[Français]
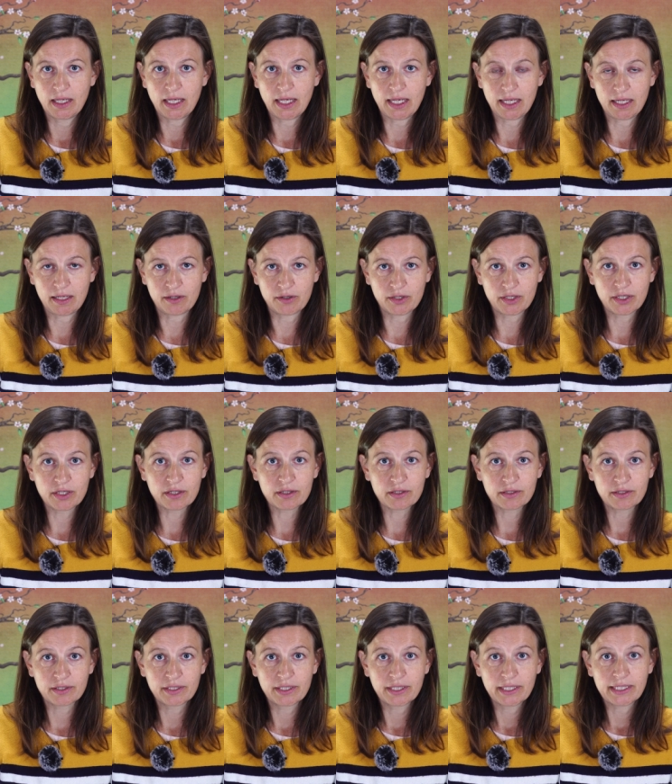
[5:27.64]

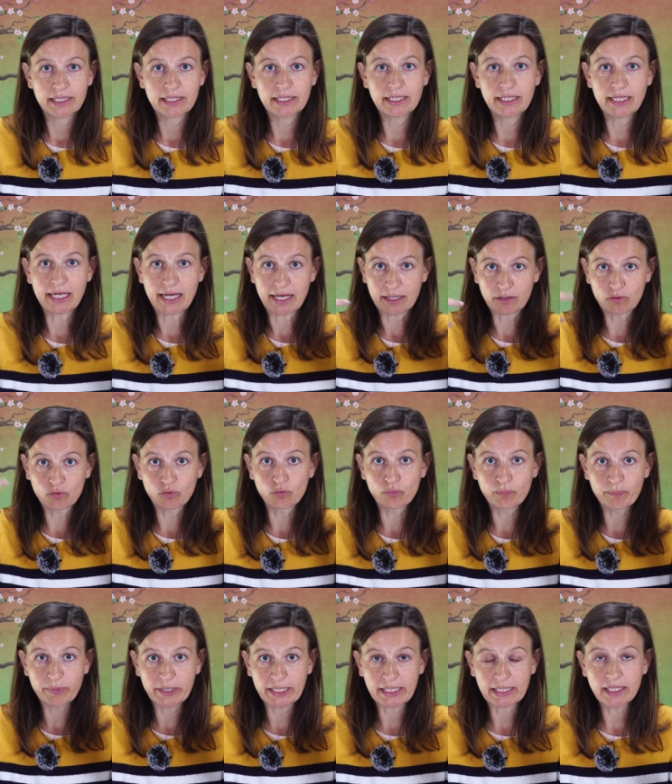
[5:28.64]
Alors, il a
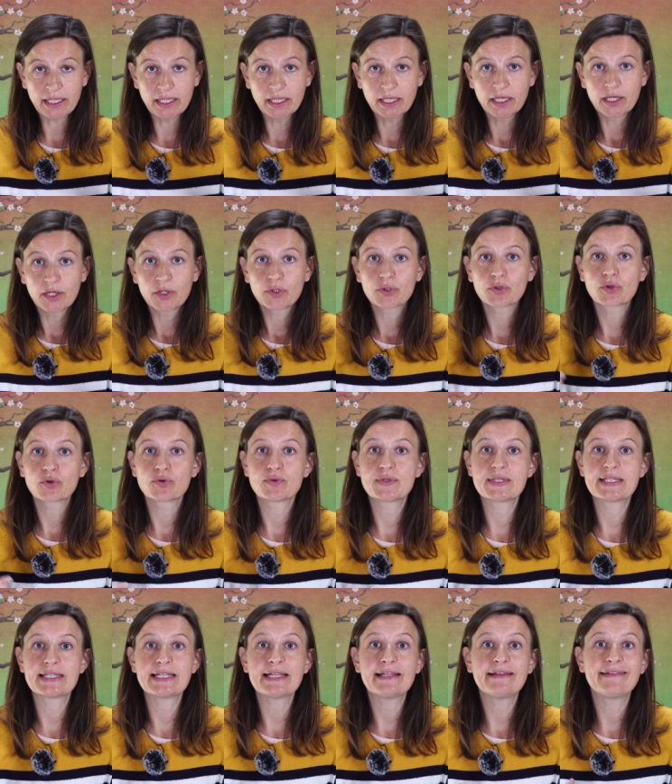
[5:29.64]
compris que
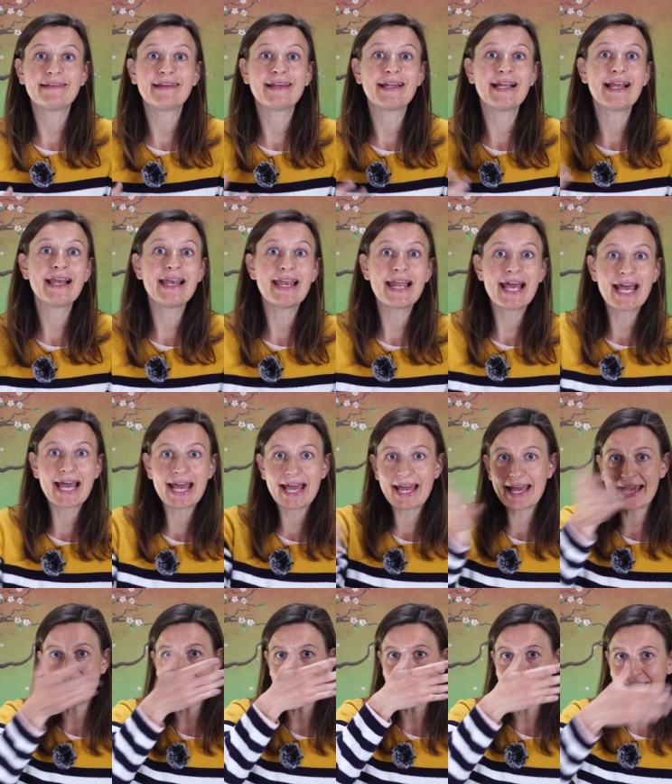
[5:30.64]
c'était
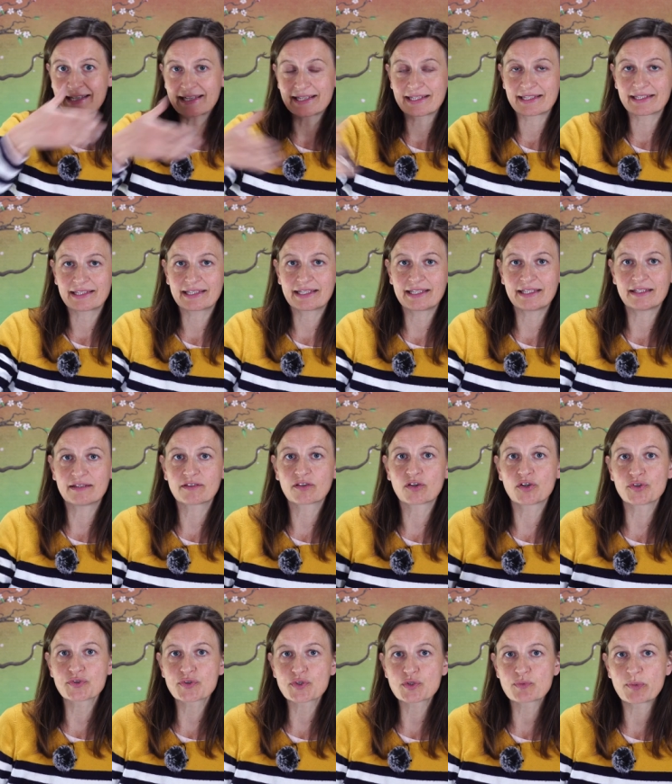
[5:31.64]
l'air qui
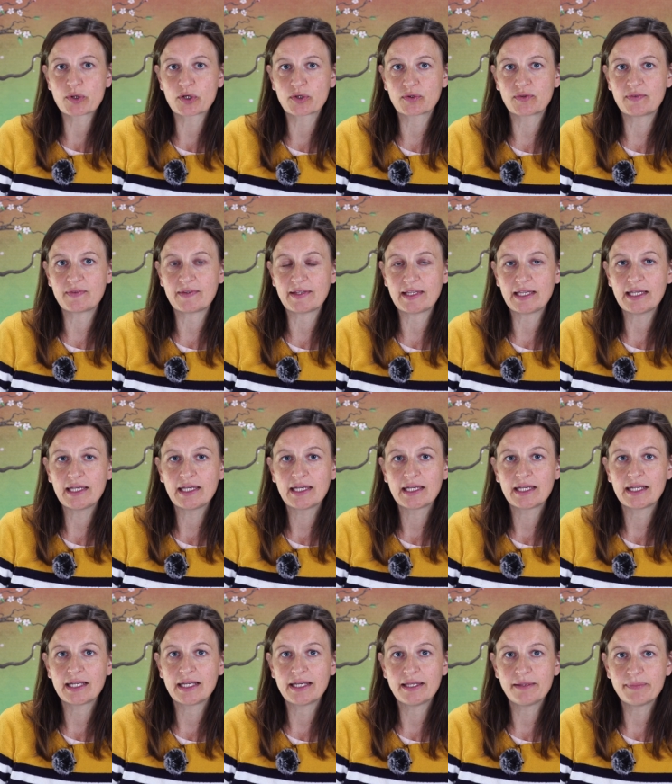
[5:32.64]
transportait
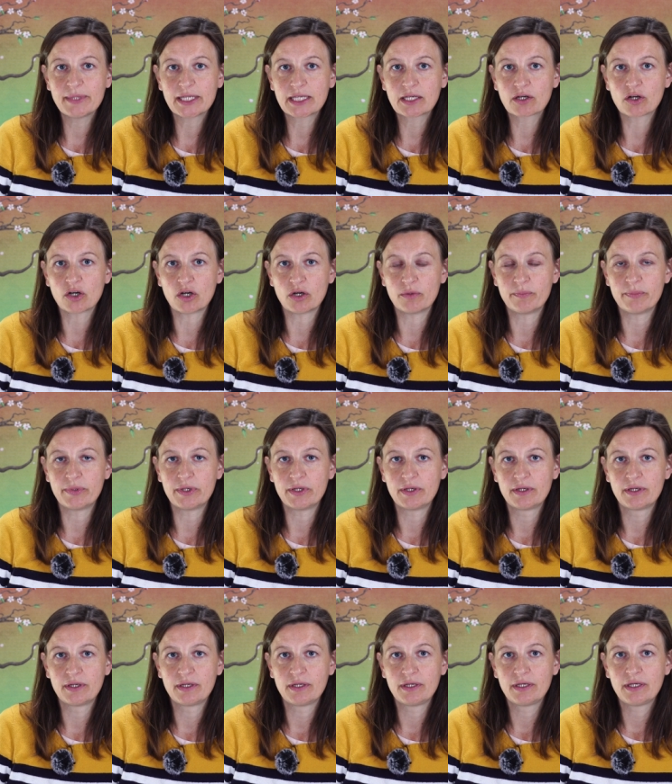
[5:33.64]
les microbes
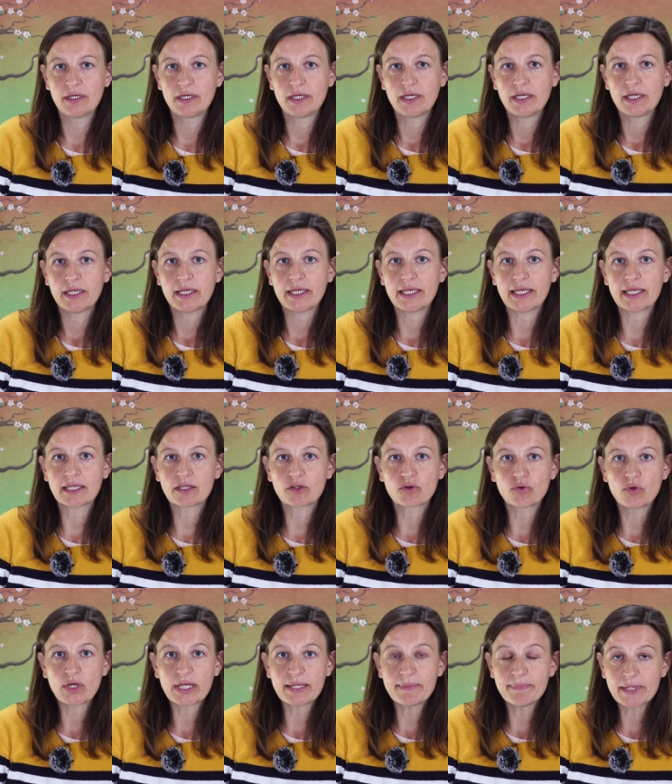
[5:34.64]
et que
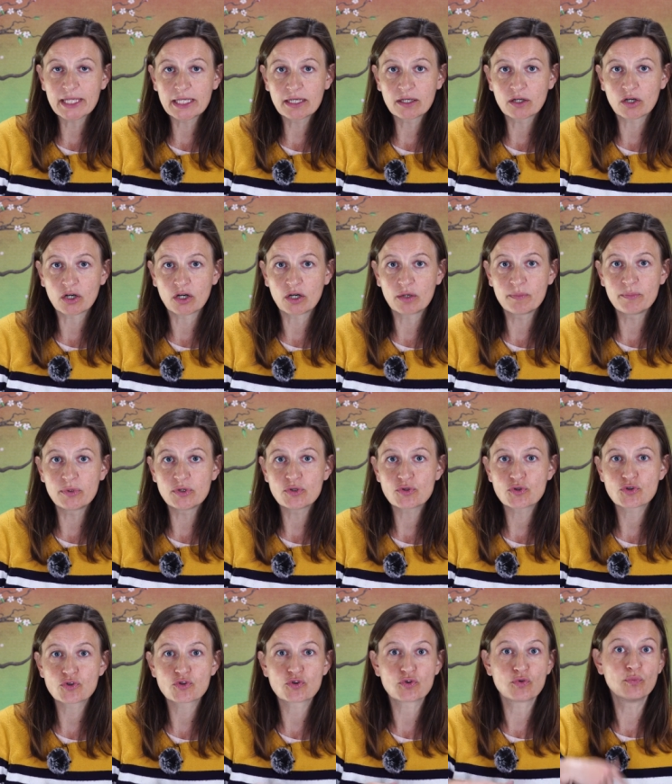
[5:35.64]
les microbes
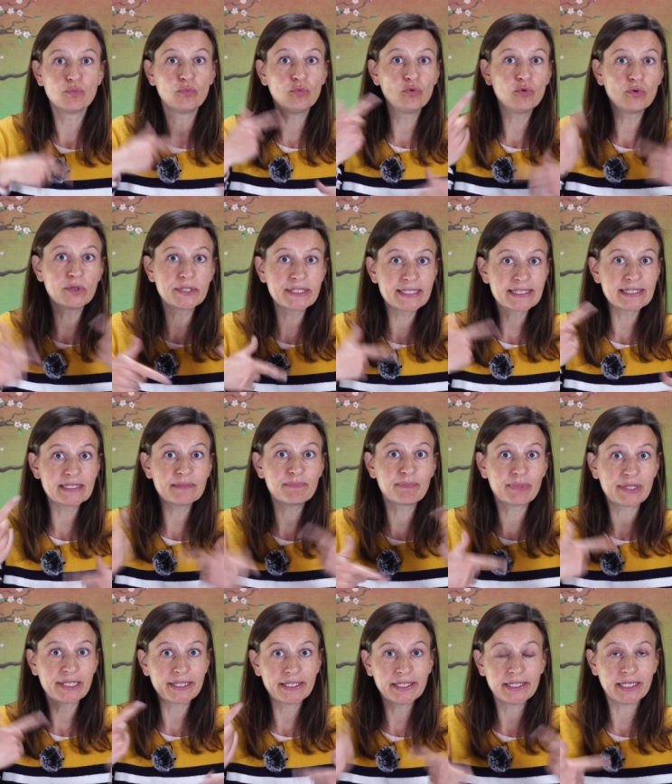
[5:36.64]
se
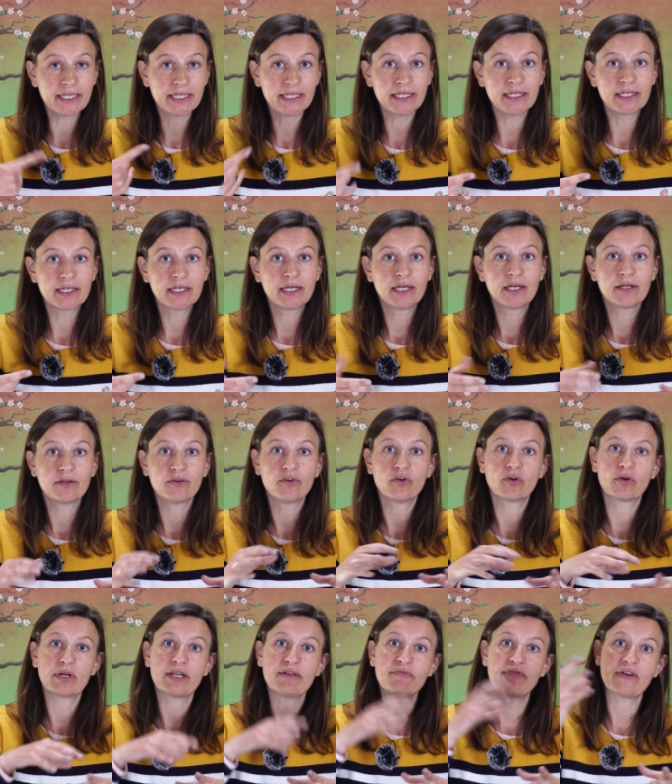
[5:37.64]
multipliaient
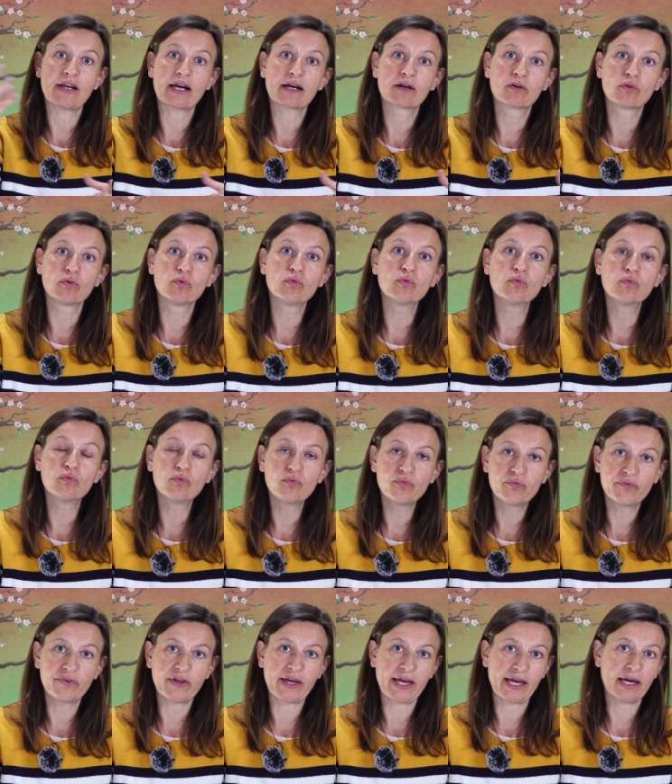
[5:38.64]
dans les flacons
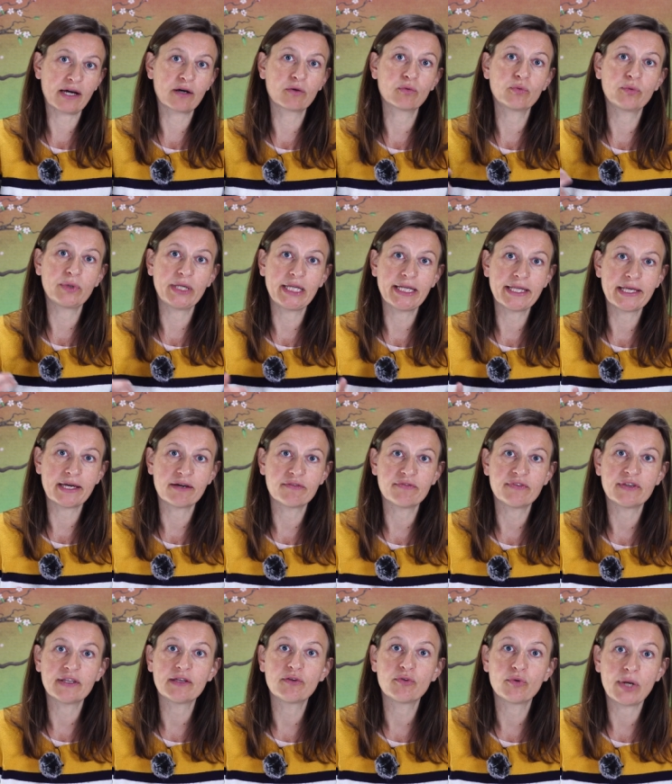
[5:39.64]
ouverts où il y
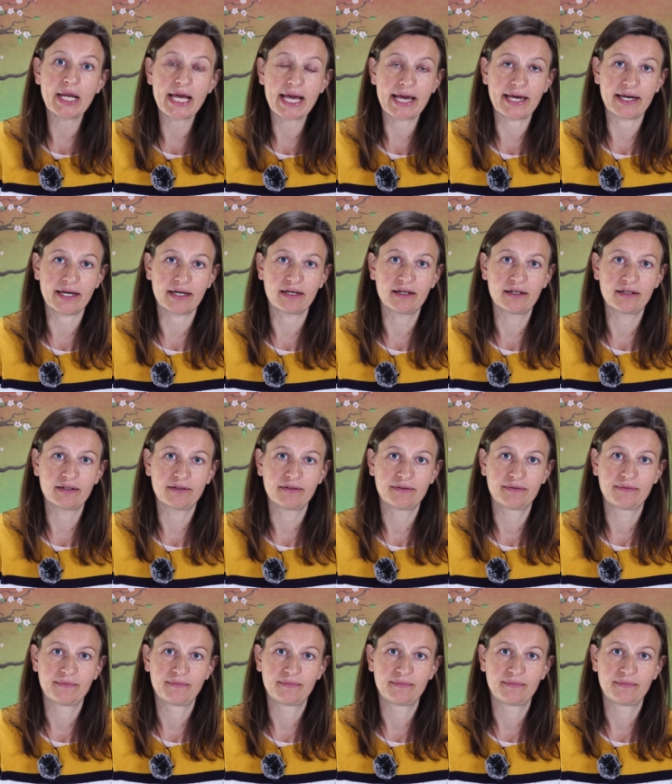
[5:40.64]
avait de l'air.